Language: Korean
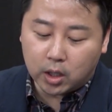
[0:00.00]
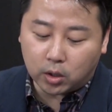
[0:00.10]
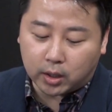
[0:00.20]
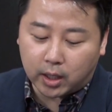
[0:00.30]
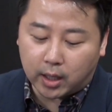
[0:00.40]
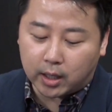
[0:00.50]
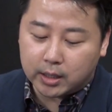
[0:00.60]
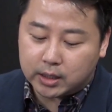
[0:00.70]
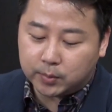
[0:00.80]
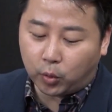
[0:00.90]
이렇게
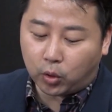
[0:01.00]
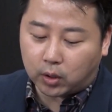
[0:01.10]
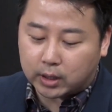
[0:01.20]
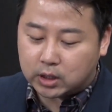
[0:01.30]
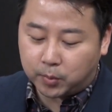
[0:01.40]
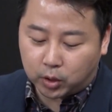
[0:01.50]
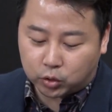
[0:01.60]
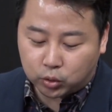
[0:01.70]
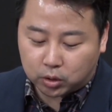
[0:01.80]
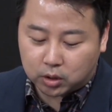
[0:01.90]
25억과 10억이
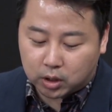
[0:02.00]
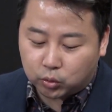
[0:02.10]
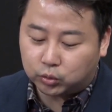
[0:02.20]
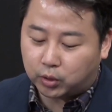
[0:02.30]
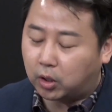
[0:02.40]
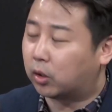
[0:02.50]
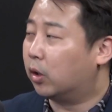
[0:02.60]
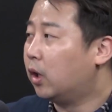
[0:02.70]
줄어든 이유도요.